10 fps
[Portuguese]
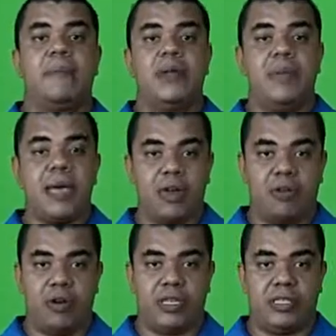Primeira
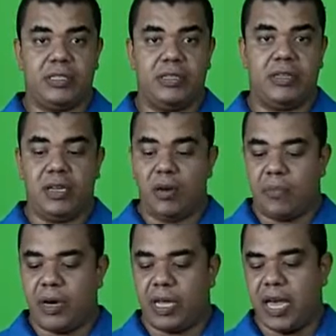coisa.
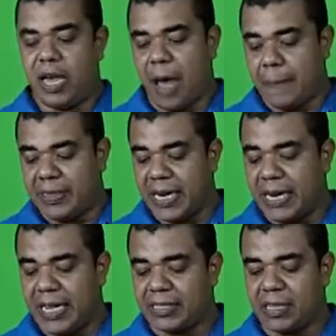Porque,
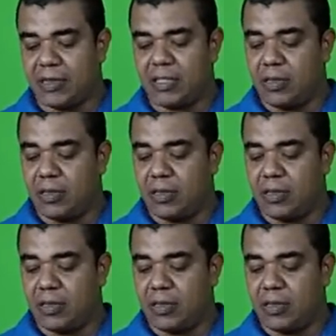apesar de que essa.